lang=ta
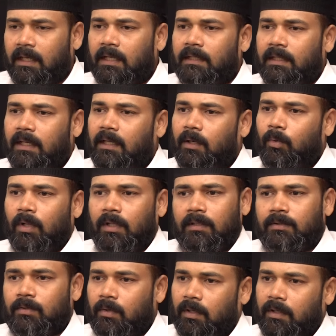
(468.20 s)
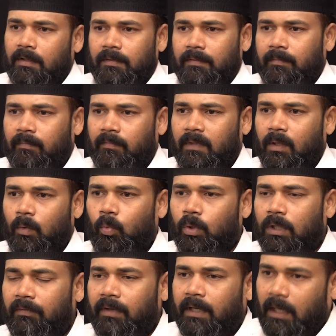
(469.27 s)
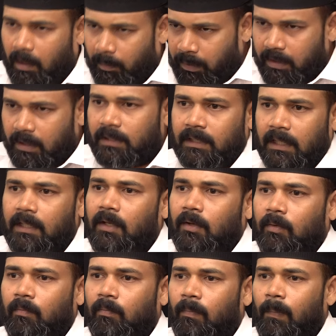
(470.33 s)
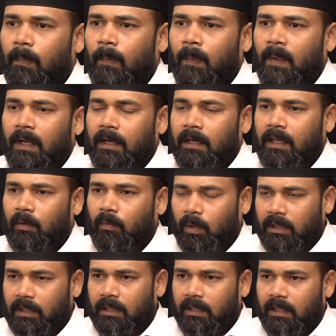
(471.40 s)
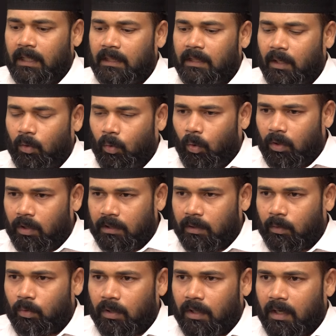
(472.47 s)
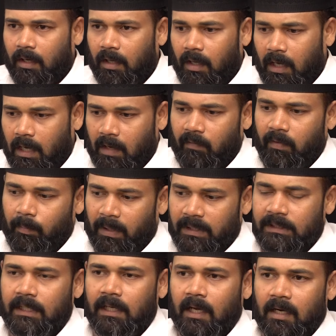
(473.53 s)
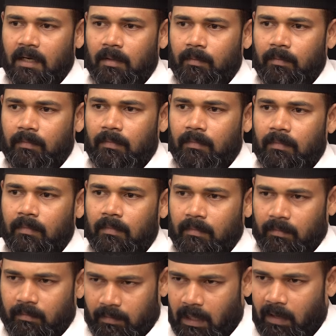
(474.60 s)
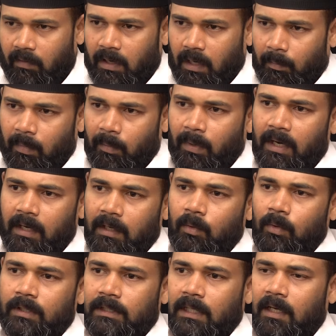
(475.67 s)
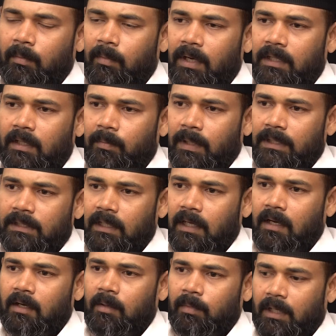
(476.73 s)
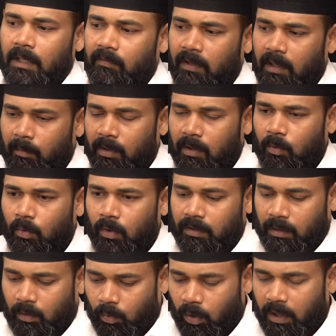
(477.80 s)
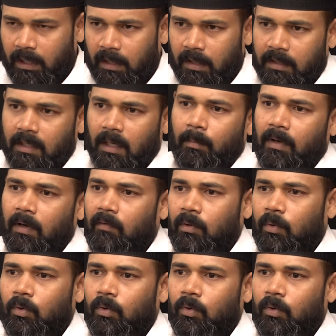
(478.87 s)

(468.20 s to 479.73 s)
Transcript: கைக்கு தெரியக்கூடாதுன்னு சொன்னாங்க ஆமாம் உதவிகள் அப்படி தான் செய்யணும் நீ வந்து எந்த நோக்கத்துக்கு கொடுக்குறேன்னா அவன் பசியாரணும் அவன் நம்ம மாதிரி இருக்கக்கூடிய சக மனிதன் பசியாரணும் இறைவன் நமக்கு கொடுத்த கொடையிலேருந்து நம்ம அவனை